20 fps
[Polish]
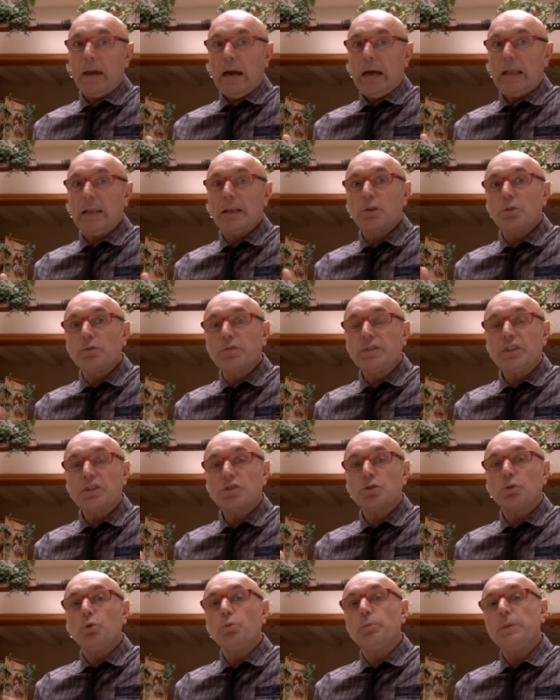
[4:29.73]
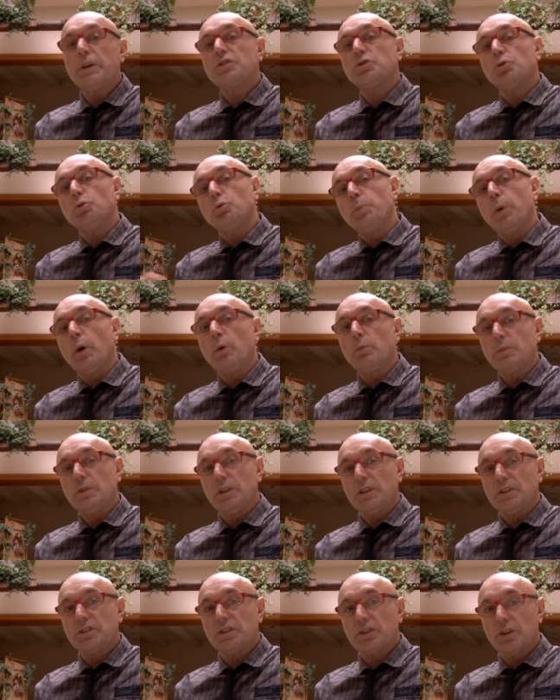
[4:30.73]
ale również umieć
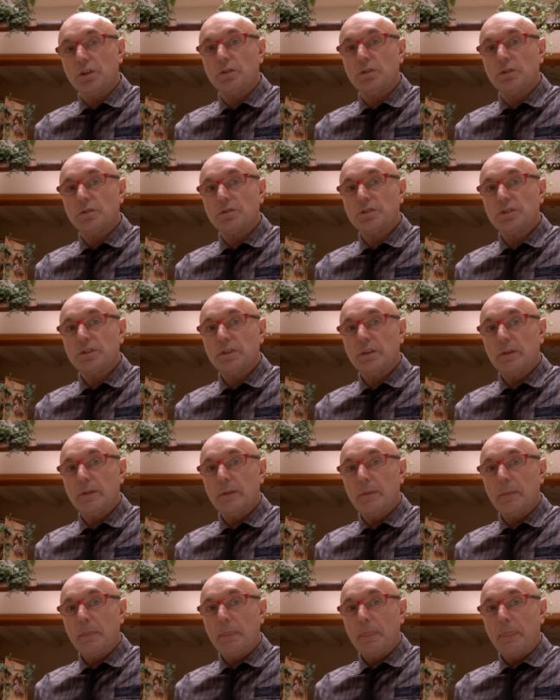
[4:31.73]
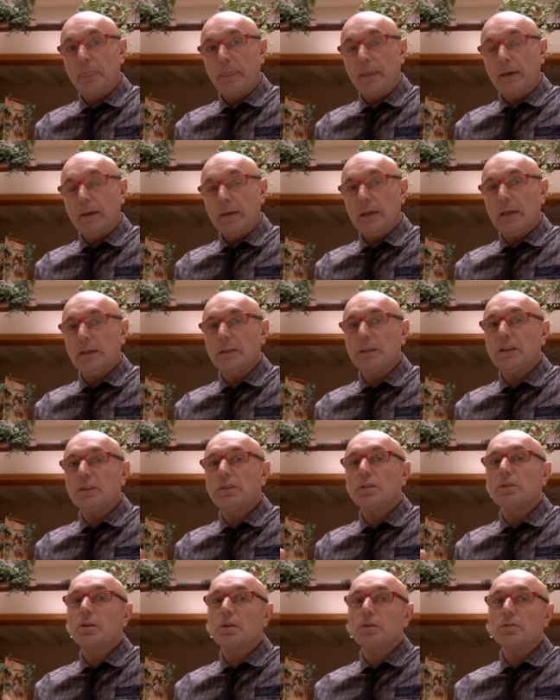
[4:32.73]
upomnieć kogoś. Ja
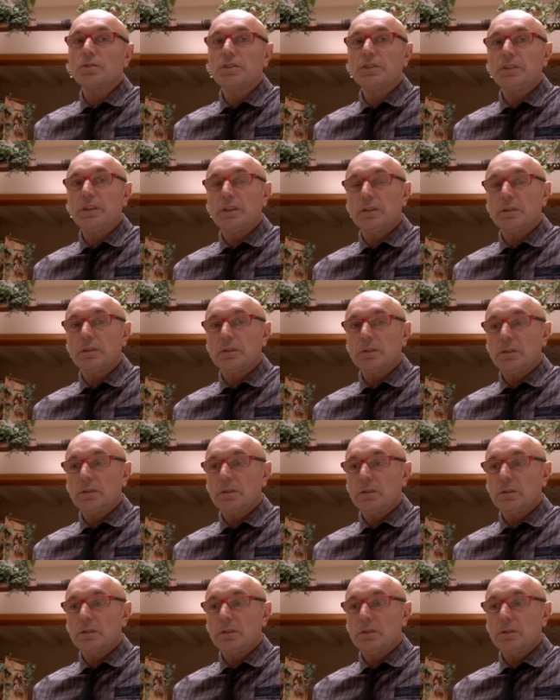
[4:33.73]
niejednokrotnie y,